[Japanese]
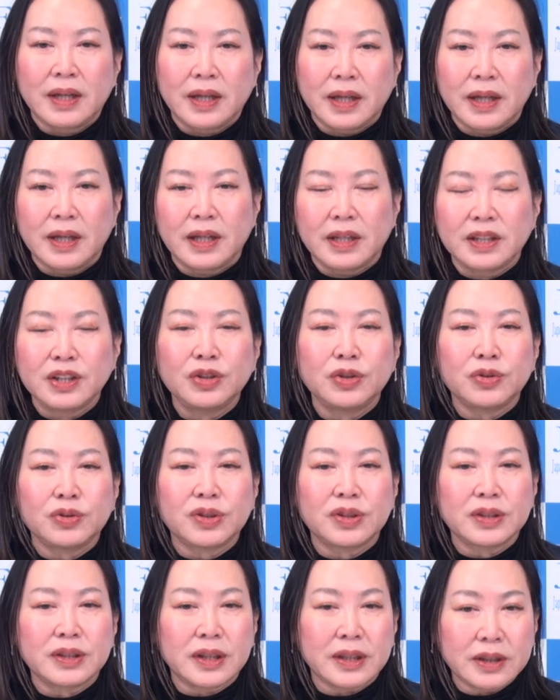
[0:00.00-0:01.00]
インド
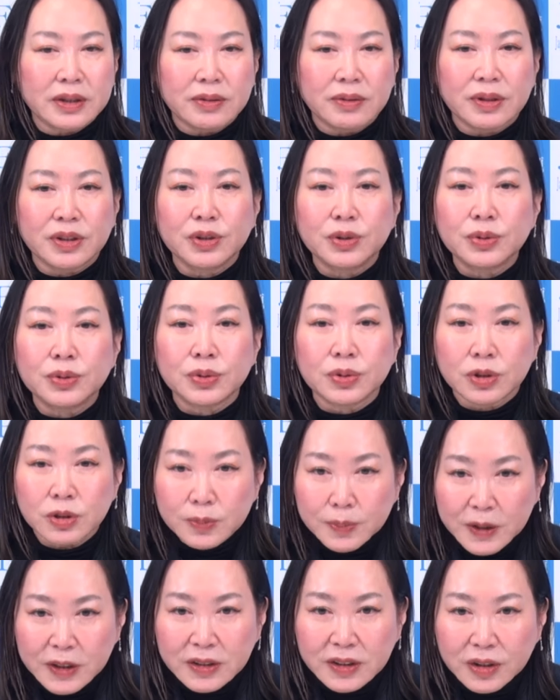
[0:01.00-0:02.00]
に至っては
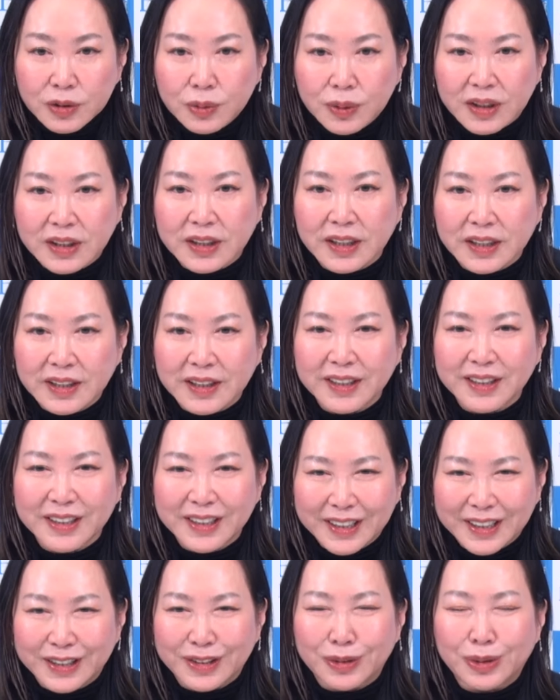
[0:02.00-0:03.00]
99%が内燃
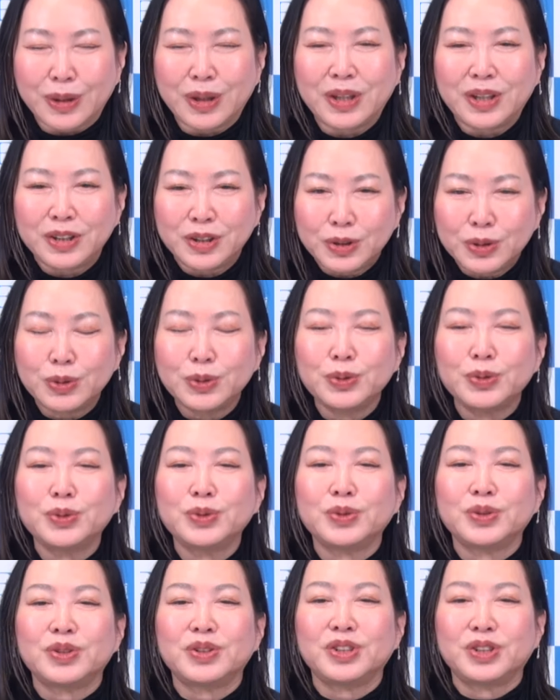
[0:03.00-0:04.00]
機関とい
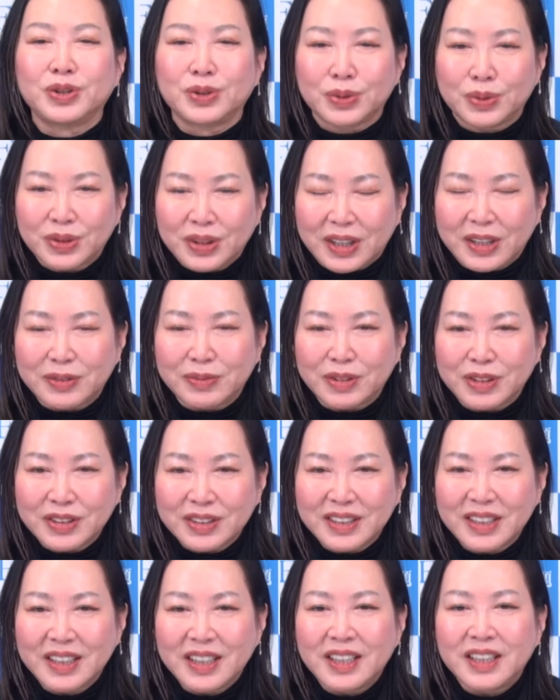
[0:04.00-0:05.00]
う市場でありま
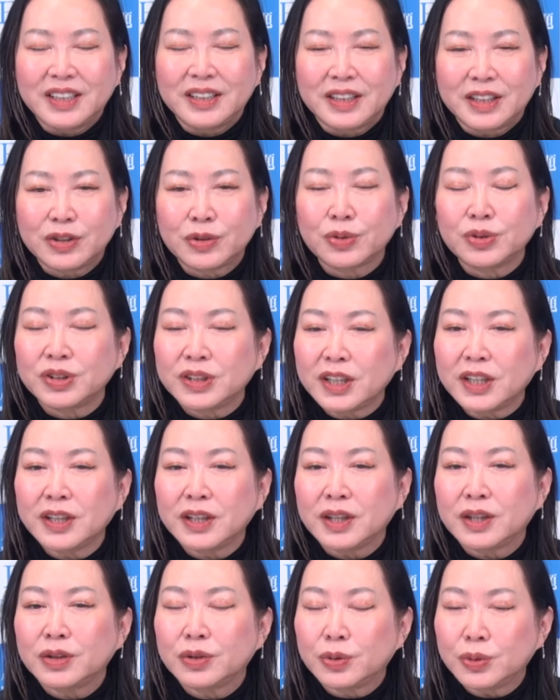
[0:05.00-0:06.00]
す。でそし
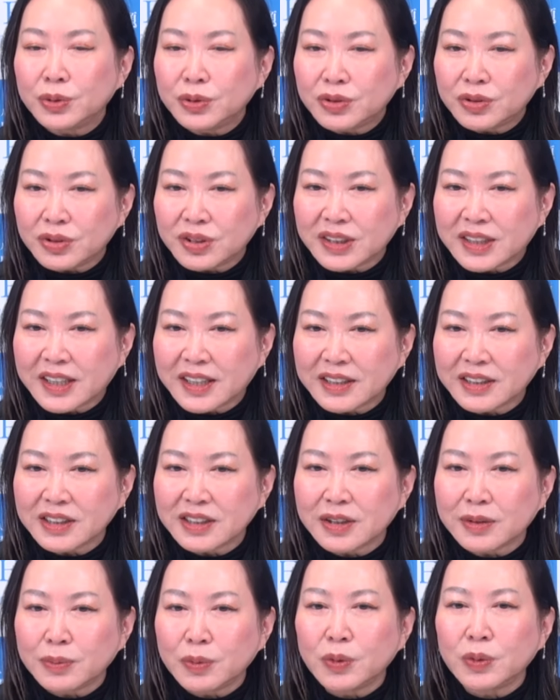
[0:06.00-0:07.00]
てドイツに関
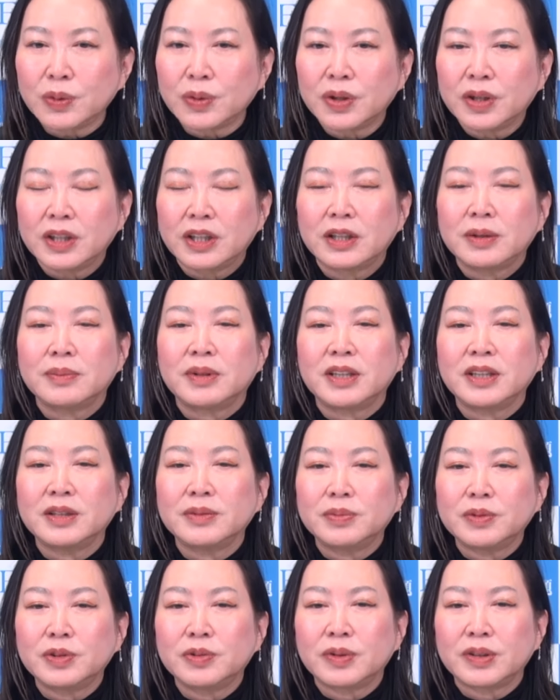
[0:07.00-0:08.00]
しても今
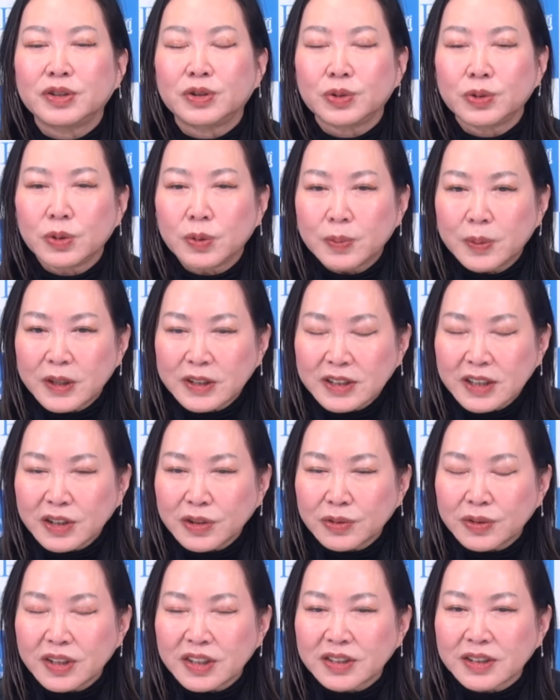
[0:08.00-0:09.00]
EV は
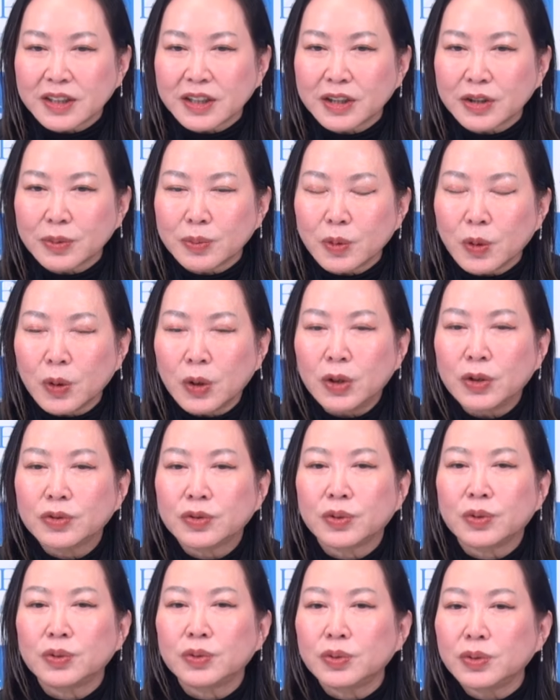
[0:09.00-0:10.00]
15%ですけれども
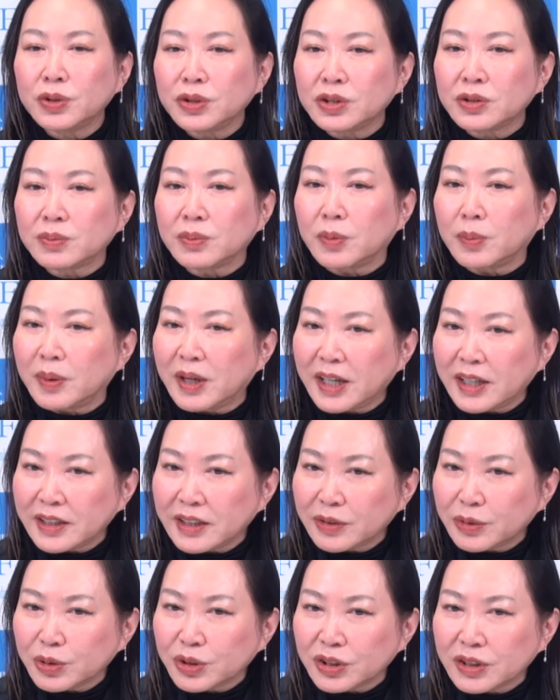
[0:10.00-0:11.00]
そのドイツも前
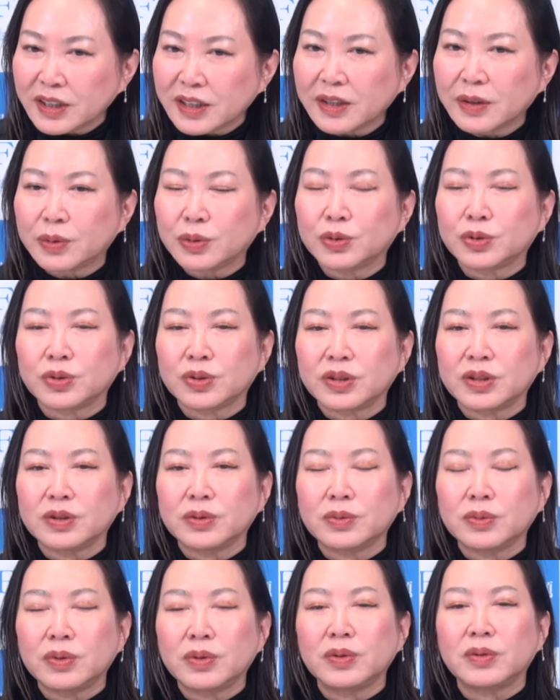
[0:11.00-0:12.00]
倒しで補助
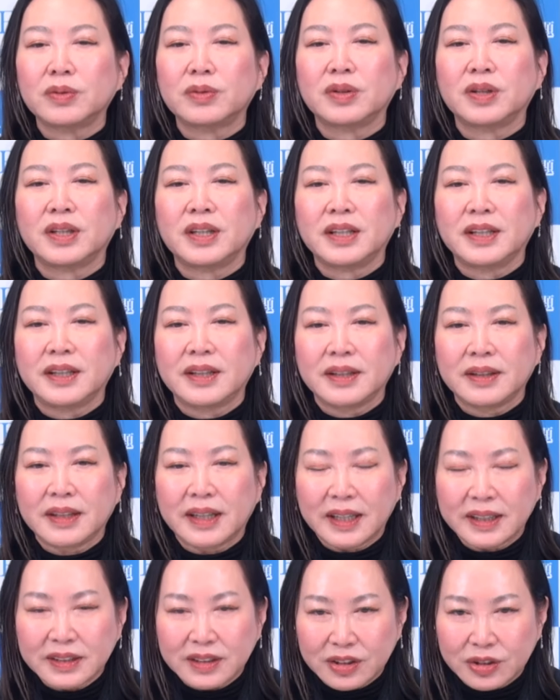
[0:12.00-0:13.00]
金を、えー、
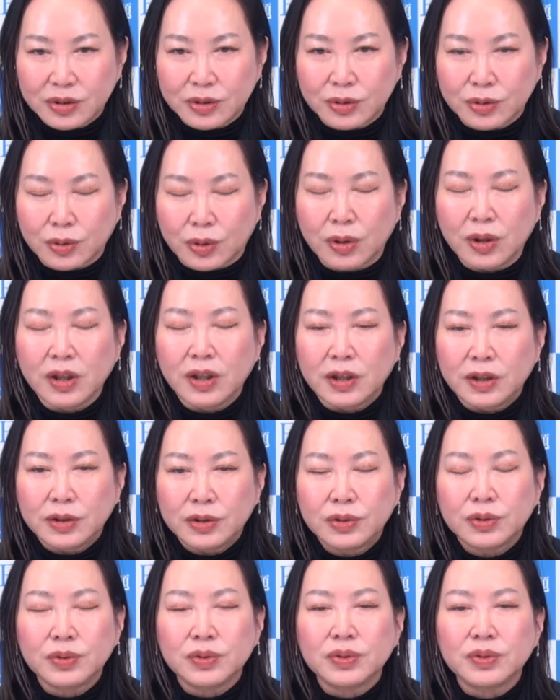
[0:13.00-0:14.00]
廃止すると
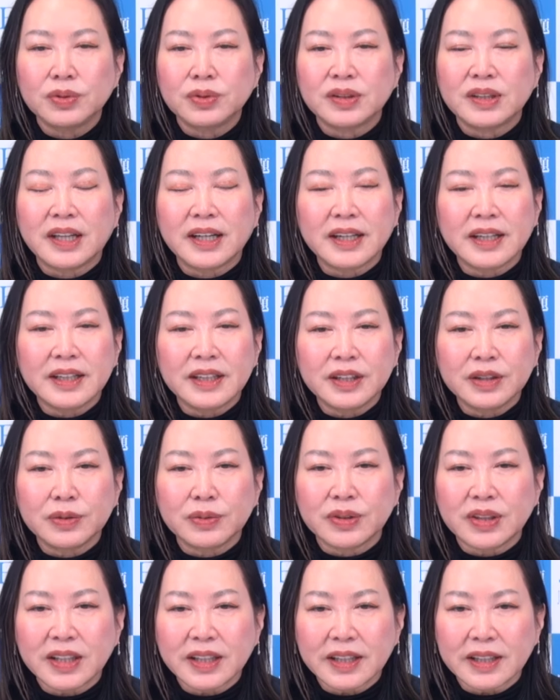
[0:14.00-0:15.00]
いう流れ
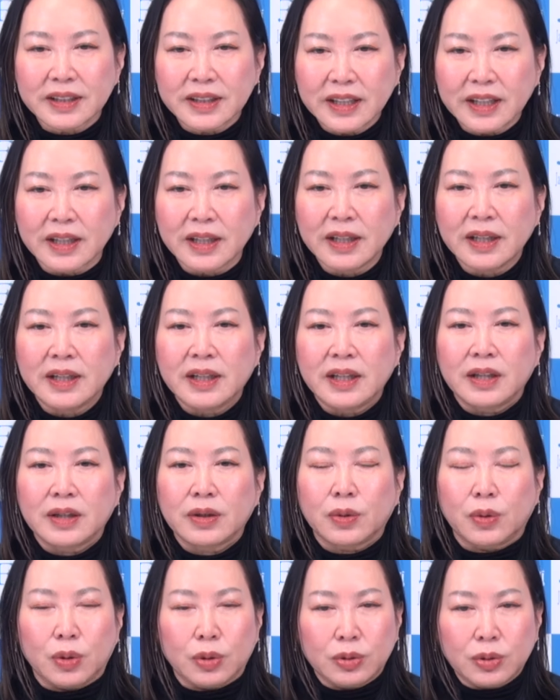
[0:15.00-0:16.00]
の中で
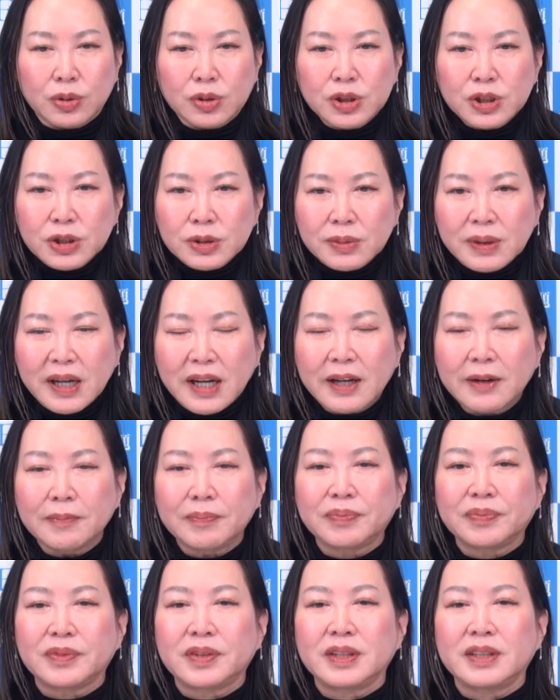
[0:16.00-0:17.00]
今年
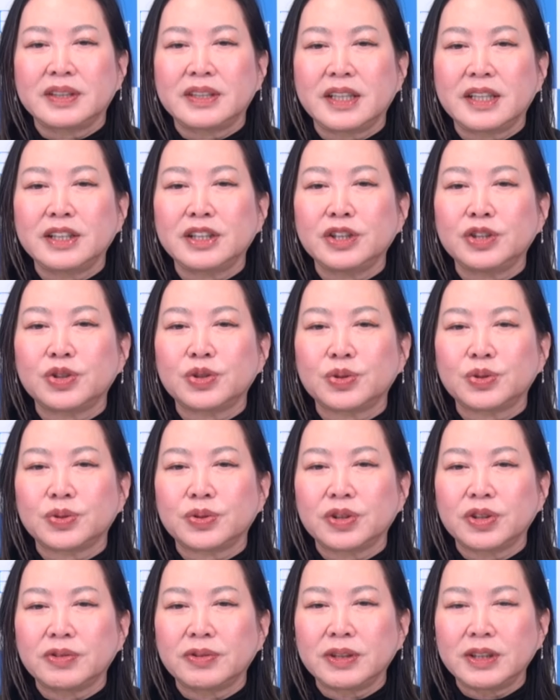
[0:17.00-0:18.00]
は
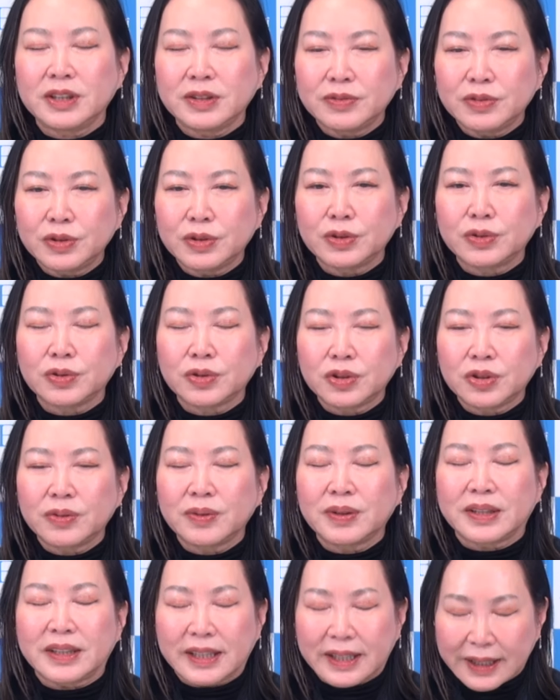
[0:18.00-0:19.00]
2024年は EV にとっ
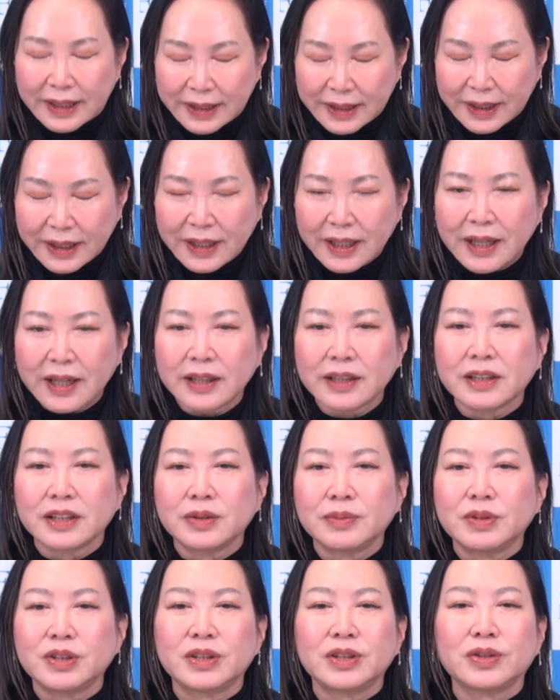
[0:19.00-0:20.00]
てはなかなか
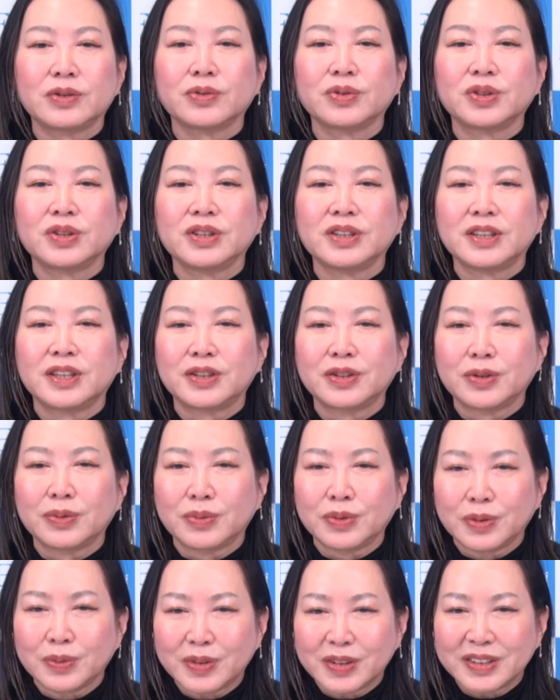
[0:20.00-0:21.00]
厳しい年になると
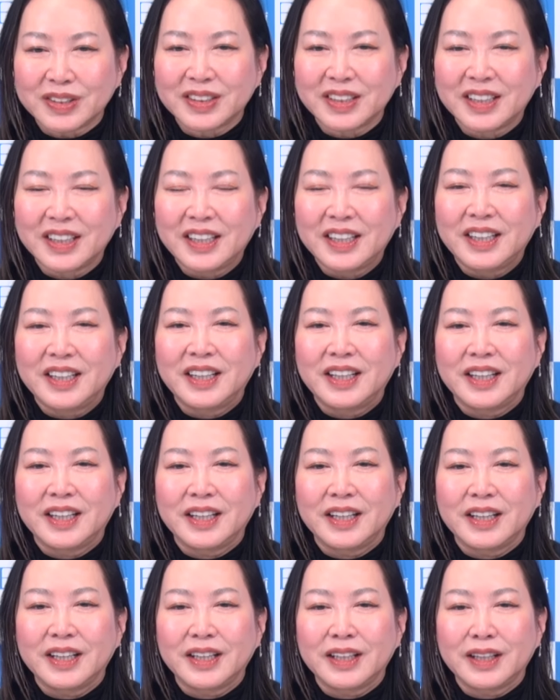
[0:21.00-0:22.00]
思います。
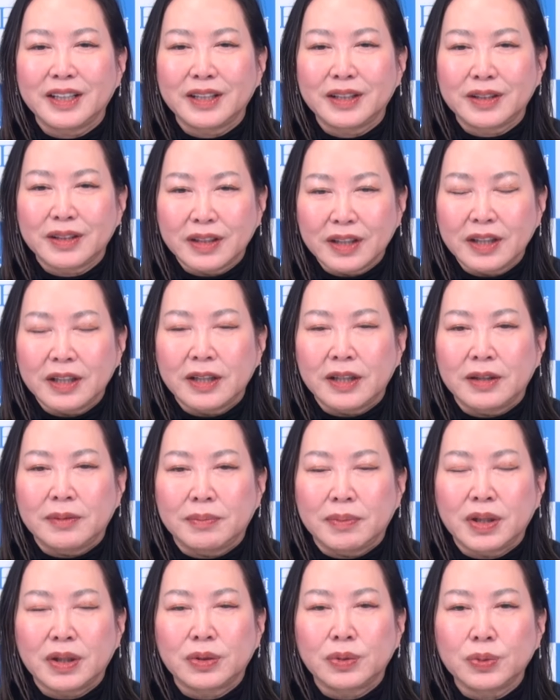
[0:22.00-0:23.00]

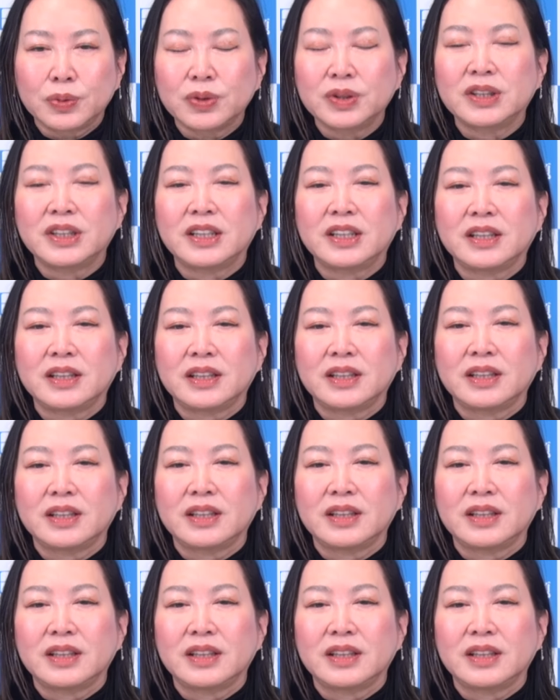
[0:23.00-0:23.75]
えー、まあ、特に